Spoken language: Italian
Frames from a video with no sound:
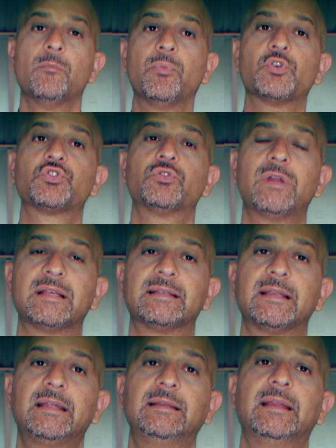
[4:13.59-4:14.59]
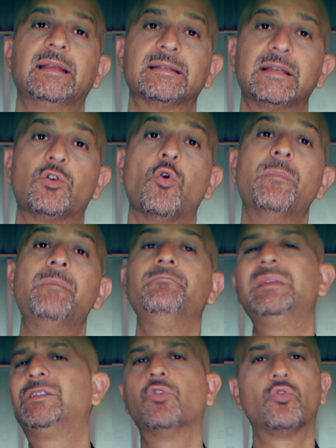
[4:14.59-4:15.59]
possono essere intesi come
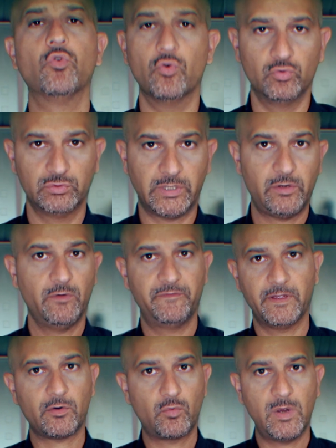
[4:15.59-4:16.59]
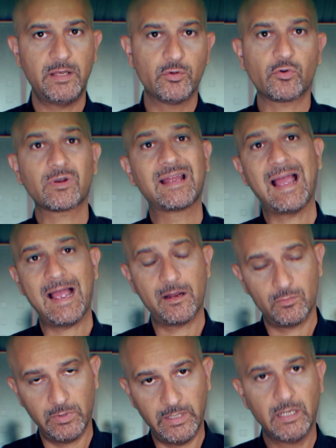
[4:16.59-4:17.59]
mitocondri, ovvero quegli
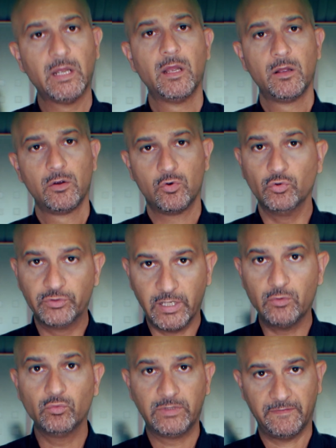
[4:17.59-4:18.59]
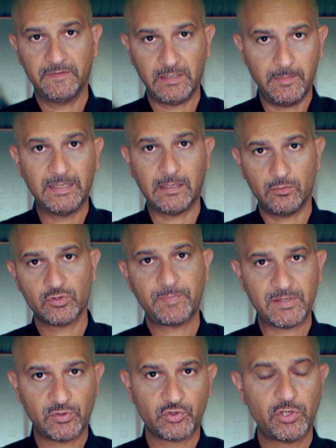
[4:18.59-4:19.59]
organuli contenuti effettivamente nello
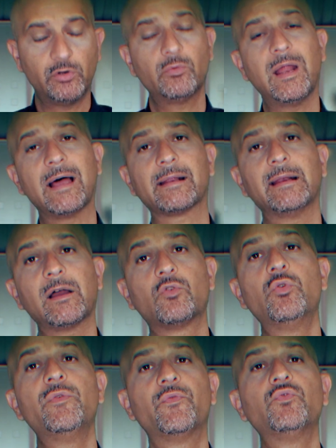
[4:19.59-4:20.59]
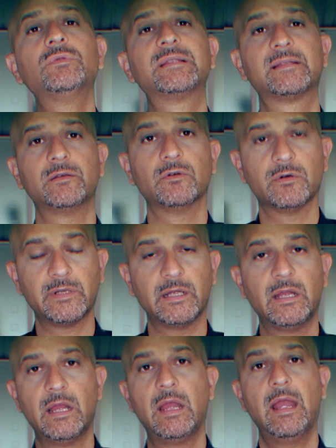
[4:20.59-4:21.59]
spazio cellulare la cui
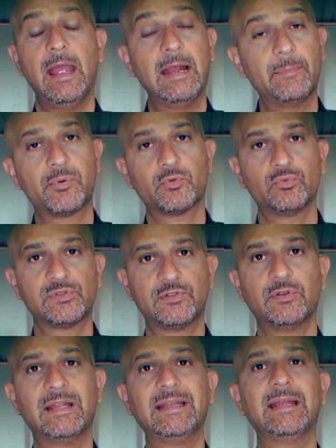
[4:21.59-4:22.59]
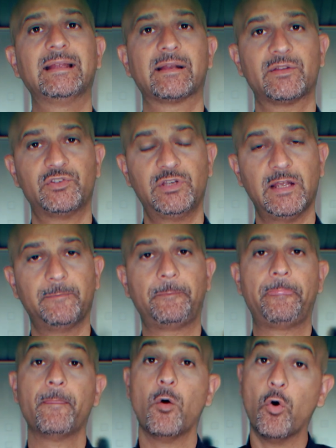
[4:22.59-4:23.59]
funzione è è la produzione di energia.
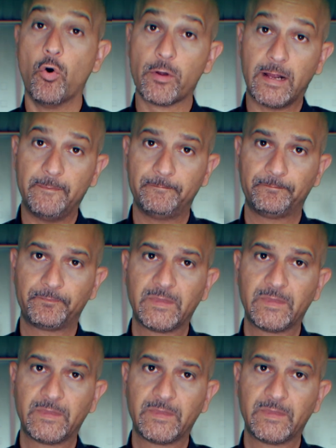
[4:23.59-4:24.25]
Ora,